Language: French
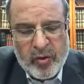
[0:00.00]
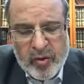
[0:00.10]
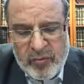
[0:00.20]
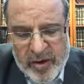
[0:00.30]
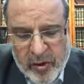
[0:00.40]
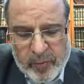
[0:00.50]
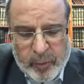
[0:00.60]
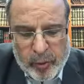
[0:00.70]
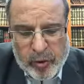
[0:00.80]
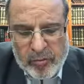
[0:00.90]
une maison
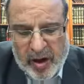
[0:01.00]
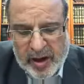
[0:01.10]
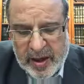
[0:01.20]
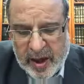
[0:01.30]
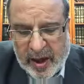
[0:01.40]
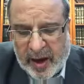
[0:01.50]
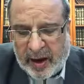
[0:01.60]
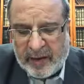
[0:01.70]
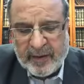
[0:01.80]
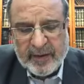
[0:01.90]
pour se
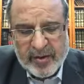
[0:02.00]
marier,